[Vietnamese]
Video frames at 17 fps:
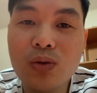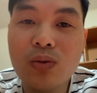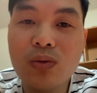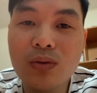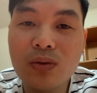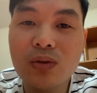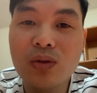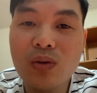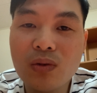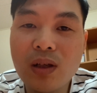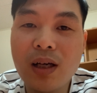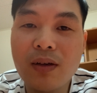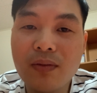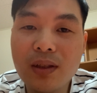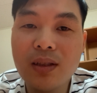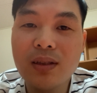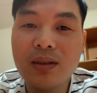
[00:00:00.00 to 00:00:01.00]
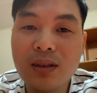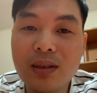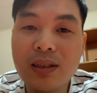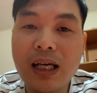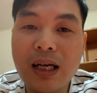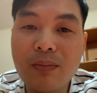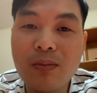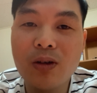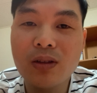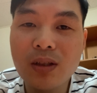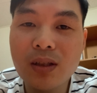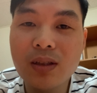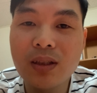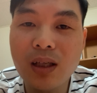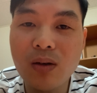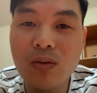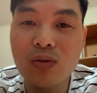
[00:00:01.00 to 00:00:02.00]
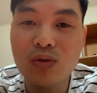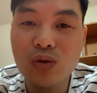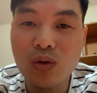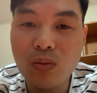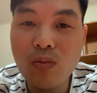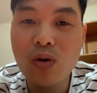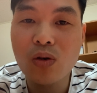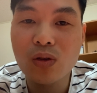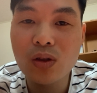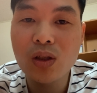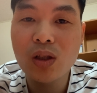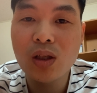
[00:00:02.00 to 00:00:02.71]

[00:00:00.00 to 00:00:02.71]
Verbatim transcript: chung Toyota vẫn xứng đáng một cái thương hiệu số 1